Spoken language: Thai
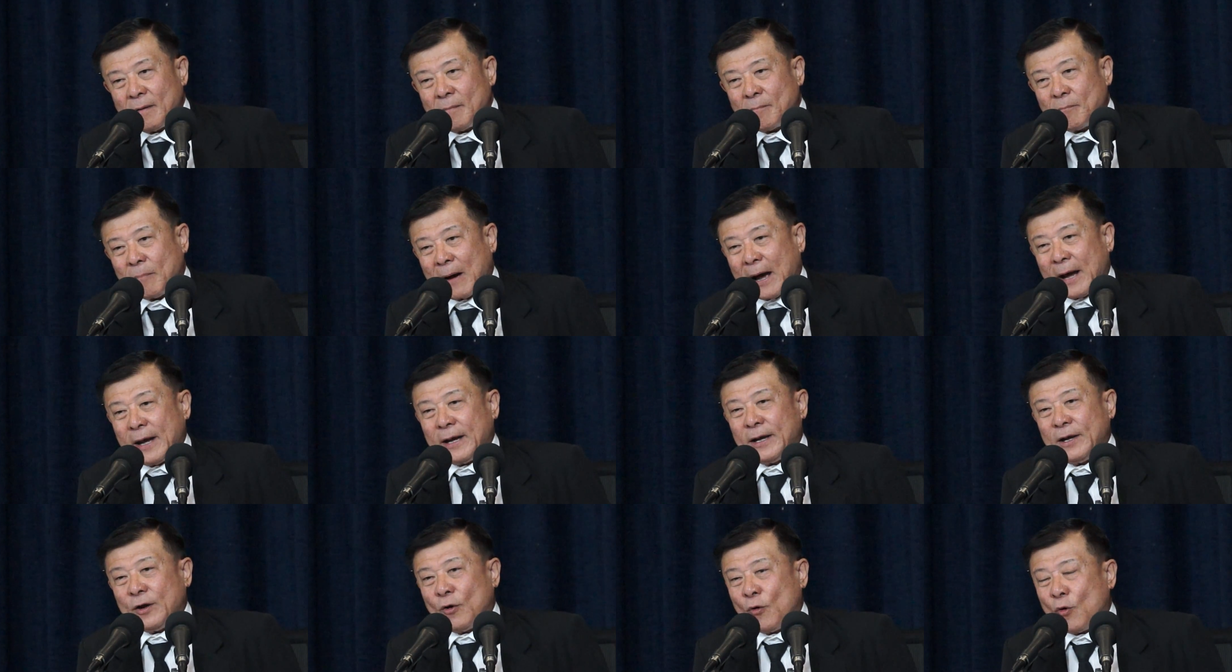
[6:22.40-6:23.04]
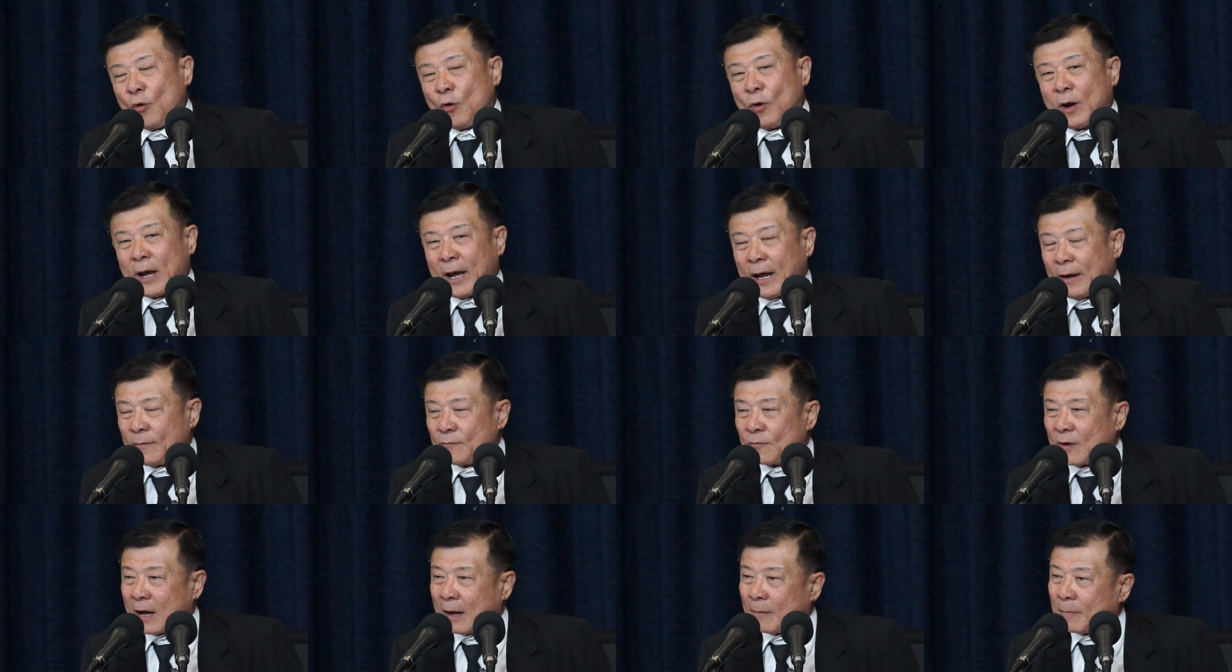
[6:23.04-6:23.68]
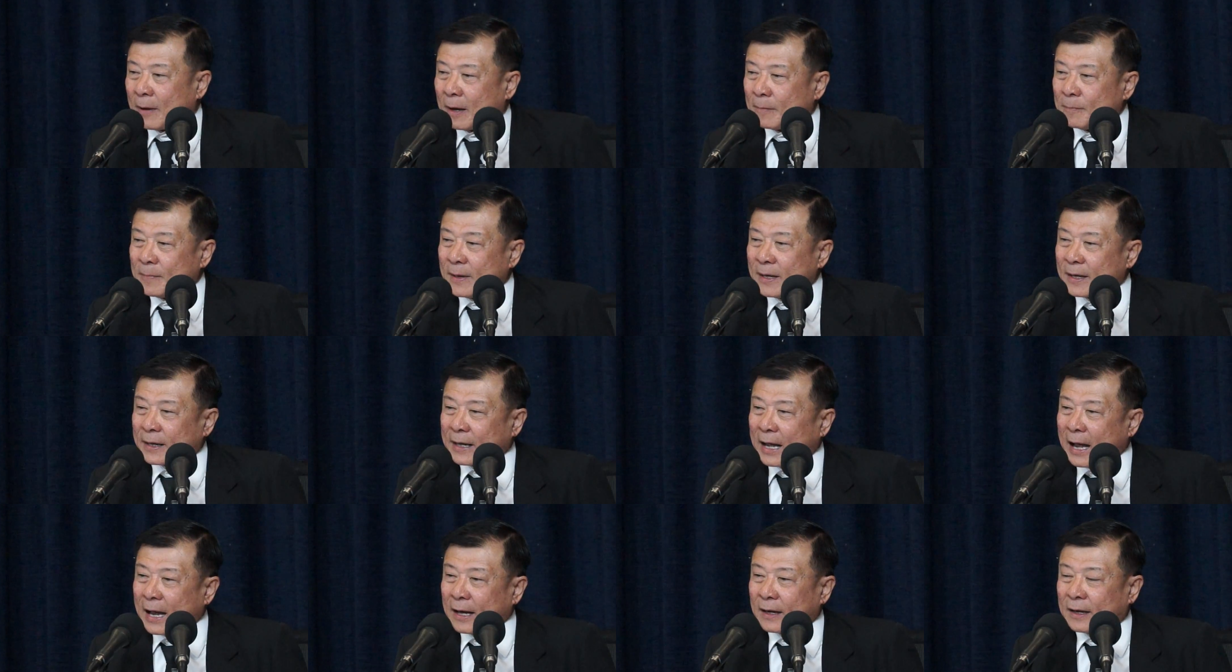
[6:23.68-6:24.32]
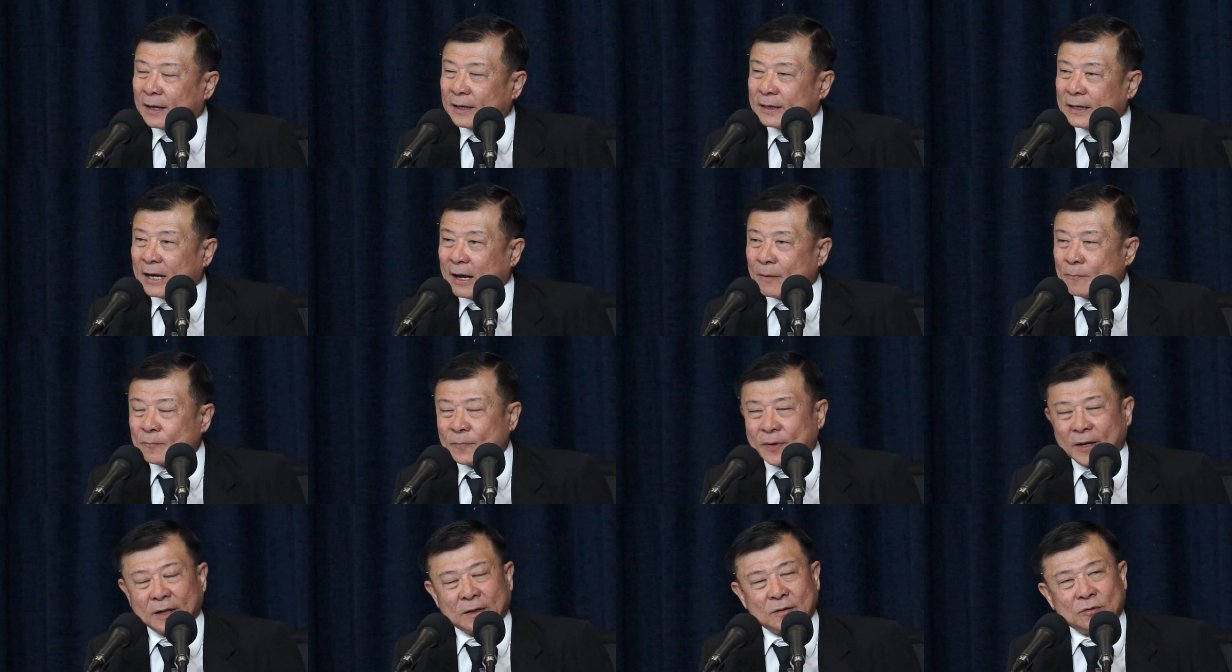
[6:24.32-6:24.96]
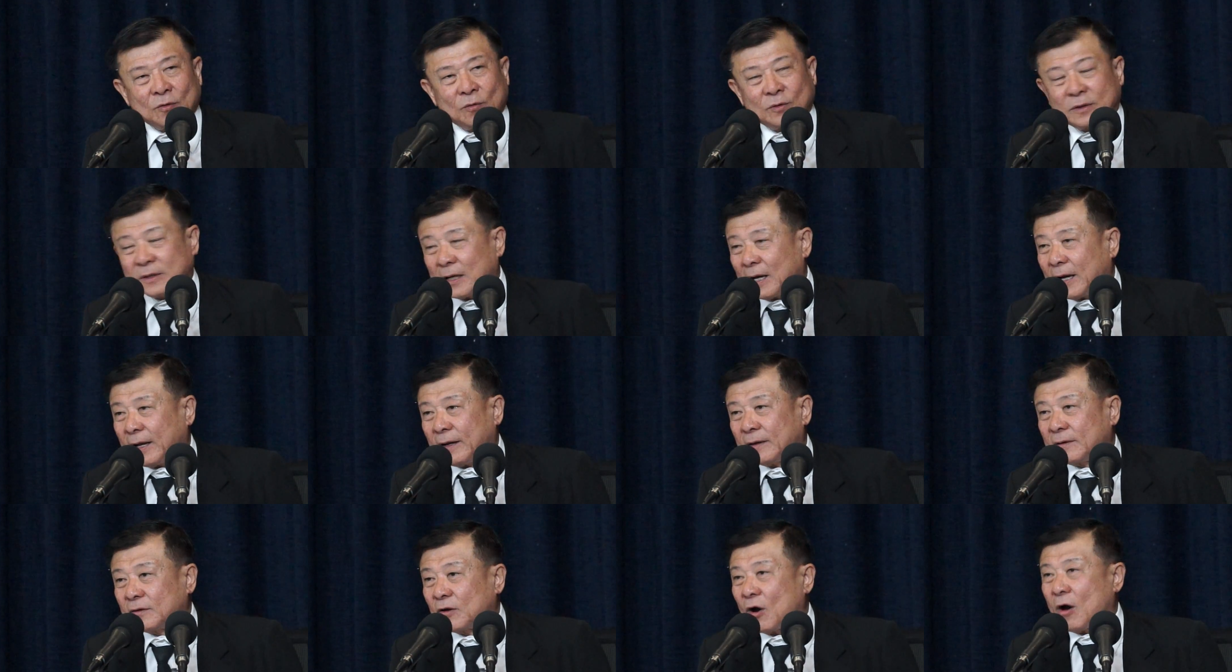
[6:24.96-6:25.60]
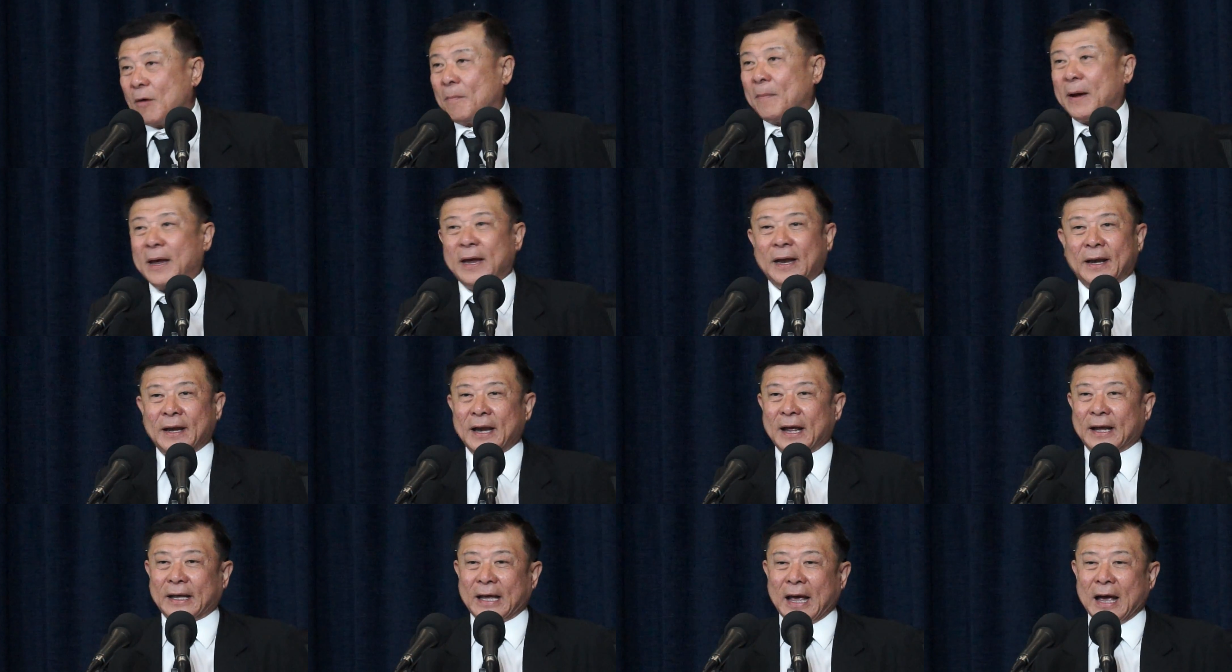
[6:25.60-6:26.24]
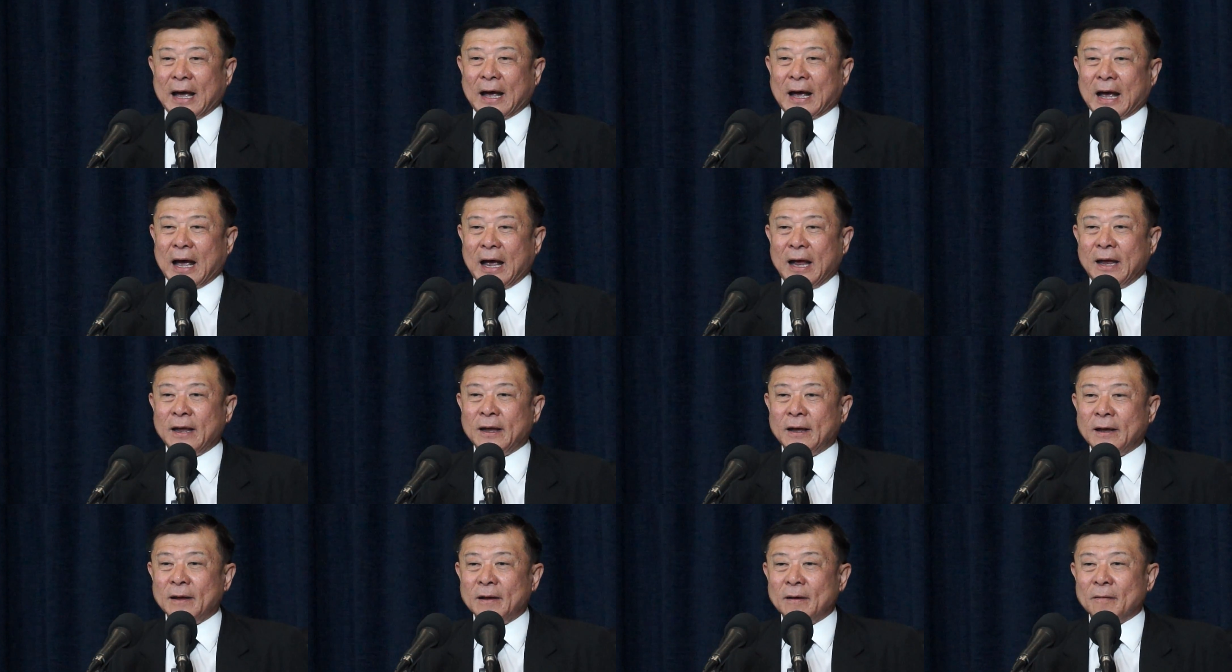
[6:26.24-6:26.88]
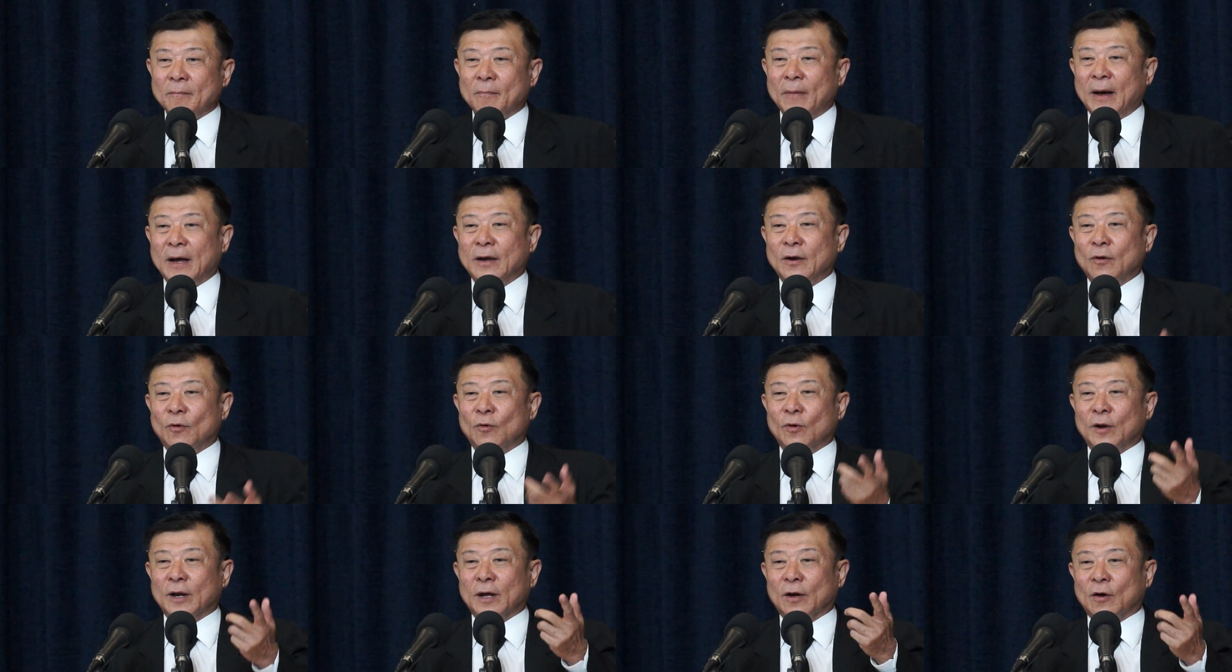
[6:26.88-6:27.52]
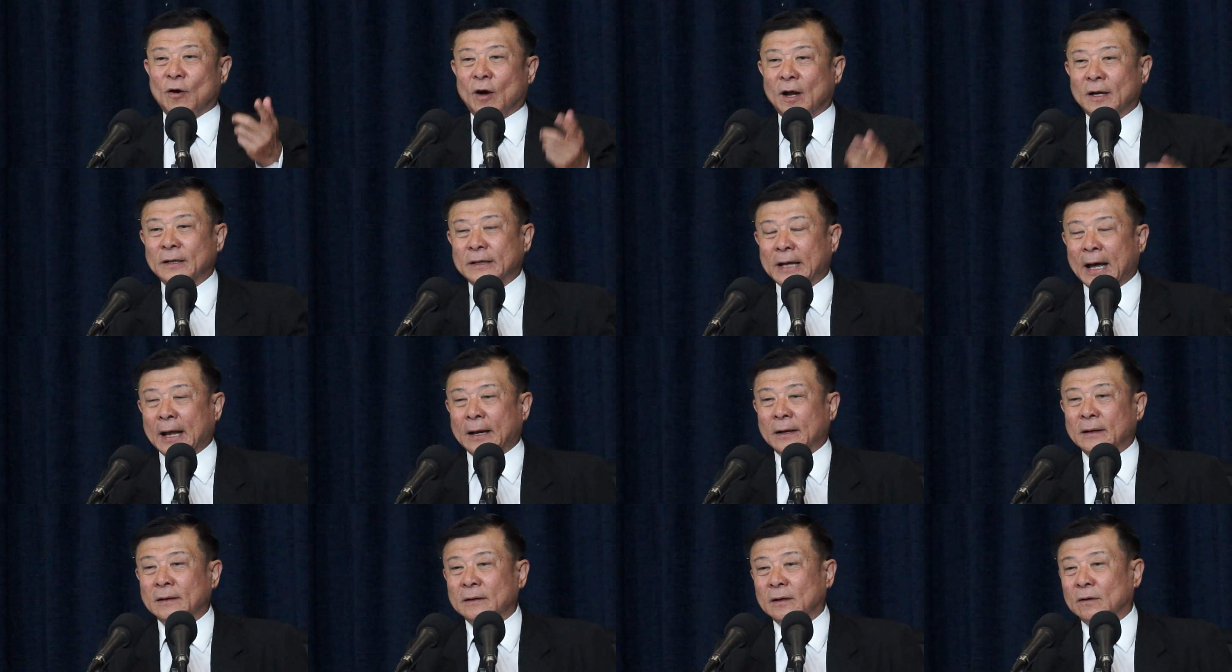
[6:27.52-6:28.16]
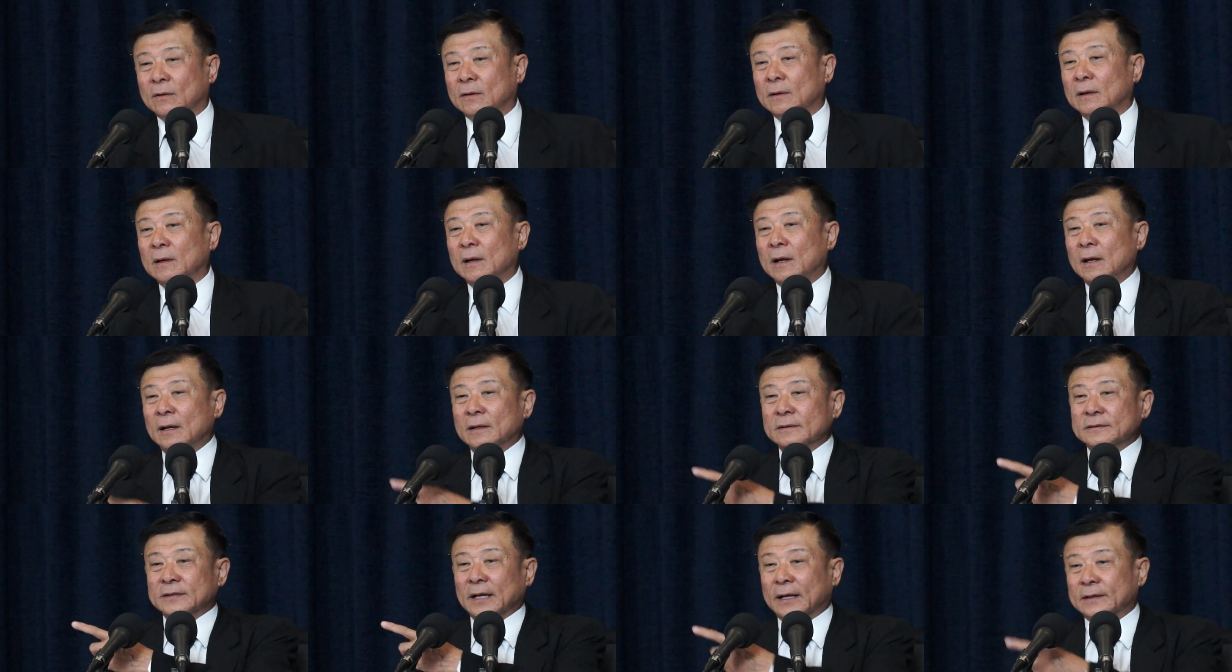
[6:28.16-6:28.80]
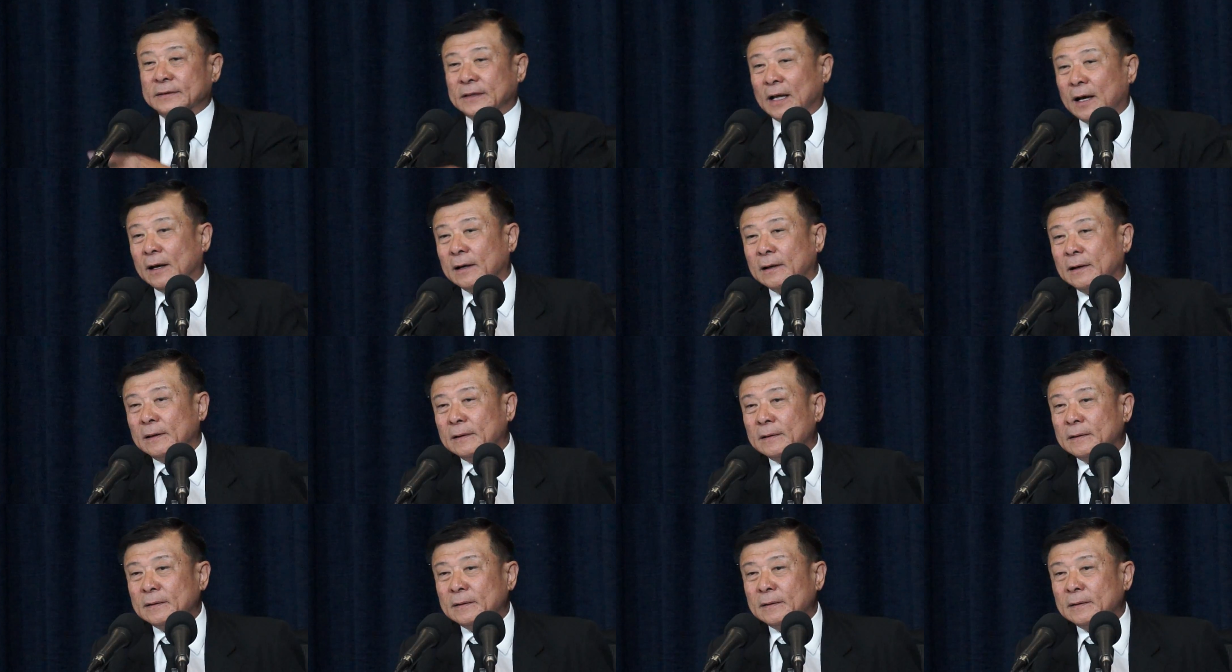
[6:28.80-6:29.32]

ไปดูเห็นว่ามันมีการกระทำผิดทุจริตก็ไม่เห็นได้แก้ไข ไปดูที่ขอนแก่นสตึก